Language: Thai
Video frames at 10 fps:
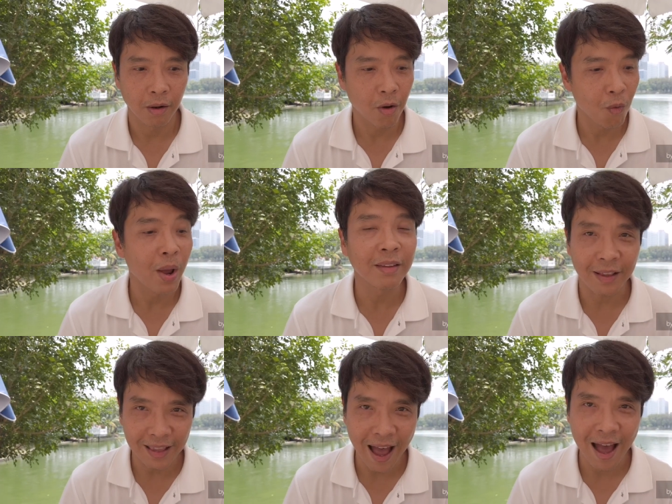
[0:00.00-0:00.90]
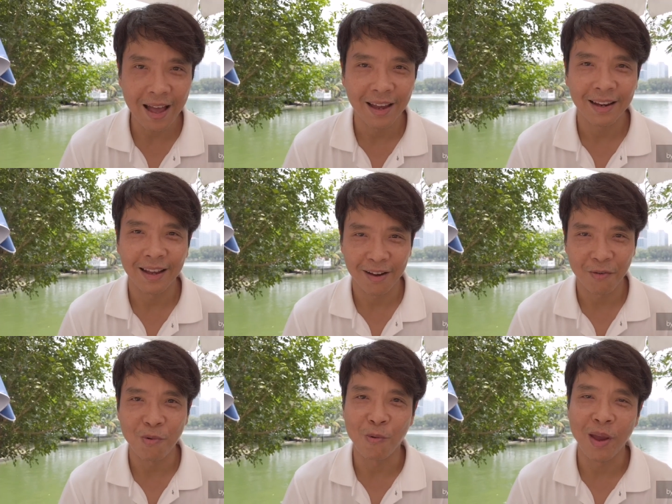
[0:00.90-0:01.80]
แล้วก็แว่นสายตา นะ
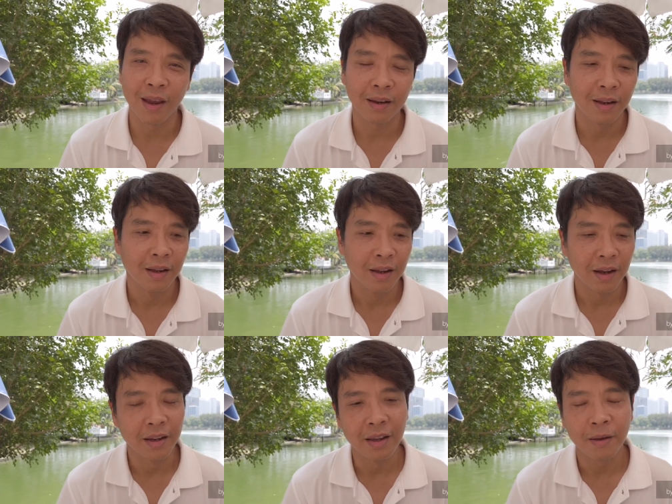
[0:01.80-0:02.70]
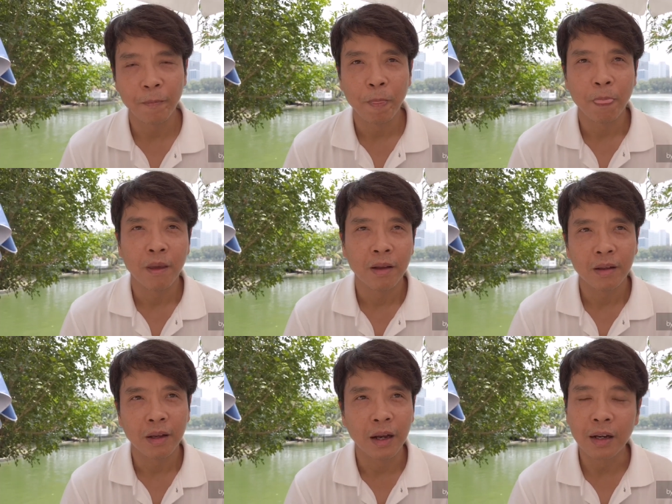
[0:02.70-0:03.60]
ของผมเอง อันนี้
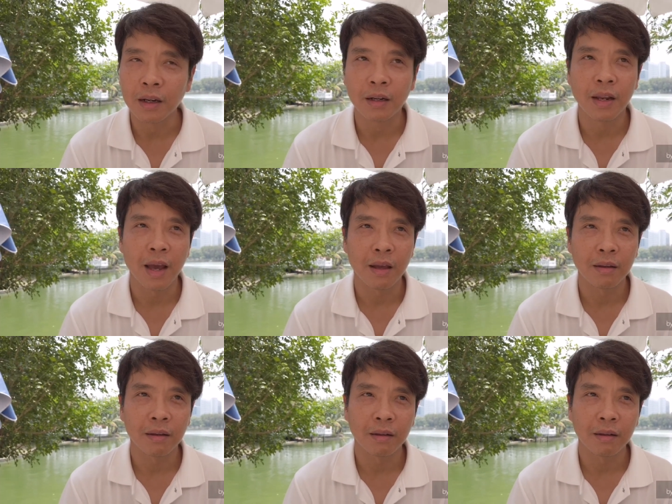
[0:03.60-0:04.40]
กลางคืนเนี่ย